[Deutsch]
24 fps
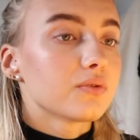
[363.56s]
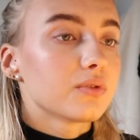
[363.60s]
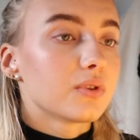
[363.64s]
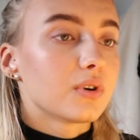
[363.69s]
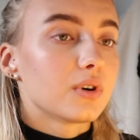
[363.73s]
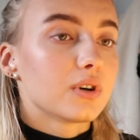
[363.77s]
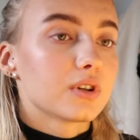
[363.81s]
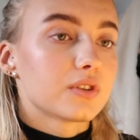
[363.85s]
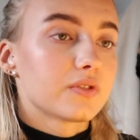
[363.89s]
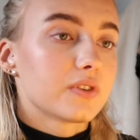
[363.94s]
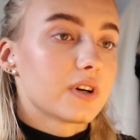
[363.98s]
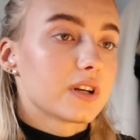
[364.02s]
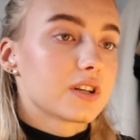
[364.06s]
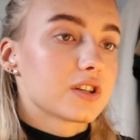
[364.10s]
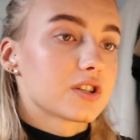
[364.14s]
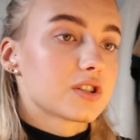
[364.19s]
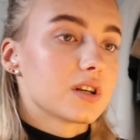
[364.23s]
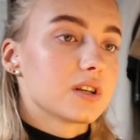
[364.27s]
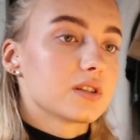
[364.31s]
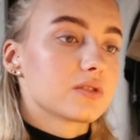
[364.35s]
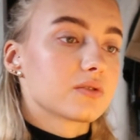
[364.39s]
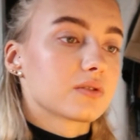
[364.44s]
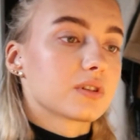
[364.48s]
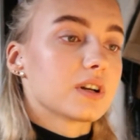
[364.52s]

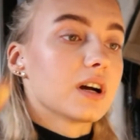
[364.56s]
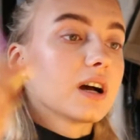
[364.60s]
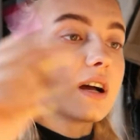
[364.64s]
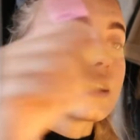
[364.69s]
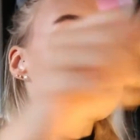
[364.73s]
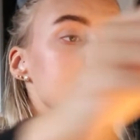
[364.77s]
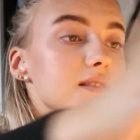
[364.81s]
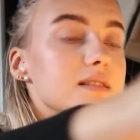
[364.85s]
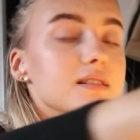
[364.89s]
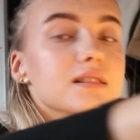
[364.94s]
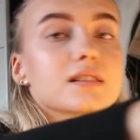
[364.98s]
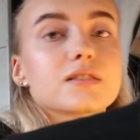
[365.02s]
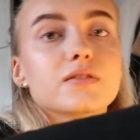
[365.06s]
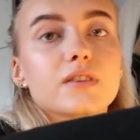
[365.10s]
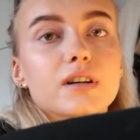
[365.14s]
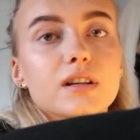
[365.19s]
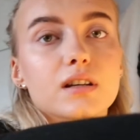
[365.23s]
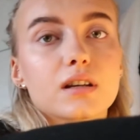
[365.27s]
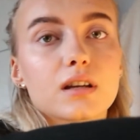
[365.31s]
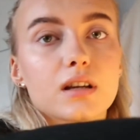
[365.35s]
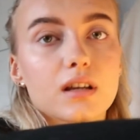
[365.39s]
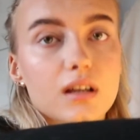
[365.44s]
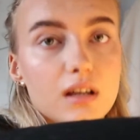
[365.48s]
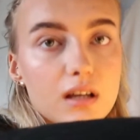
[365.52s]
Vorortveranstaltung. Heißt, ich
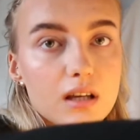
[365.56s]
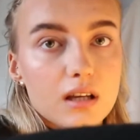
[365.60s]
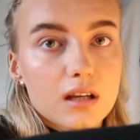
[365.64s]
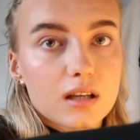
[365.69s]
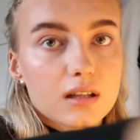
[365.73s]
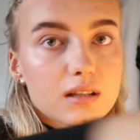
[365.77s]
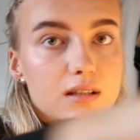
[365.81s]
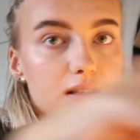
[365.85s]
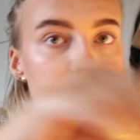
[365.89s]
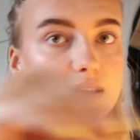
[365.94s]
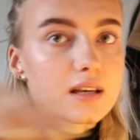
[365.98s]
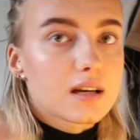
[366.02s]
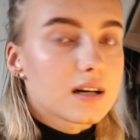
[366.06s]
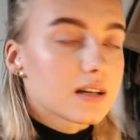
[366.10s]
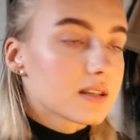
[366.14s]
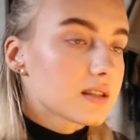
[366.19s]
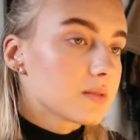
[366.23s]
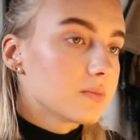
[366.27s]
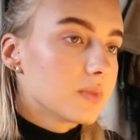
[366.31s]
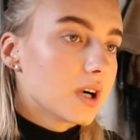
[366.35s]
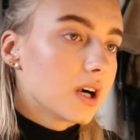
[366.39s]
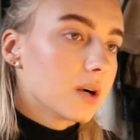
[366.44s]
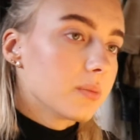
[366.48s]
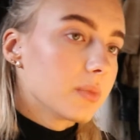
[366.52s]
werde das
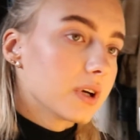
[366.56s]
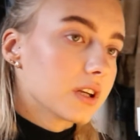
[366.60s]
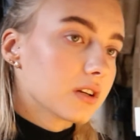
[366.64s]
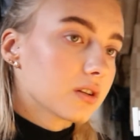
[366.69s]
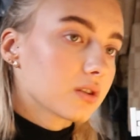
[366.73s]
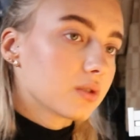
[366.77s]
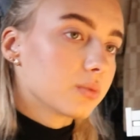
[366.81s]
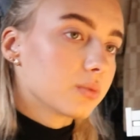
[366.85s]
erste Mal meine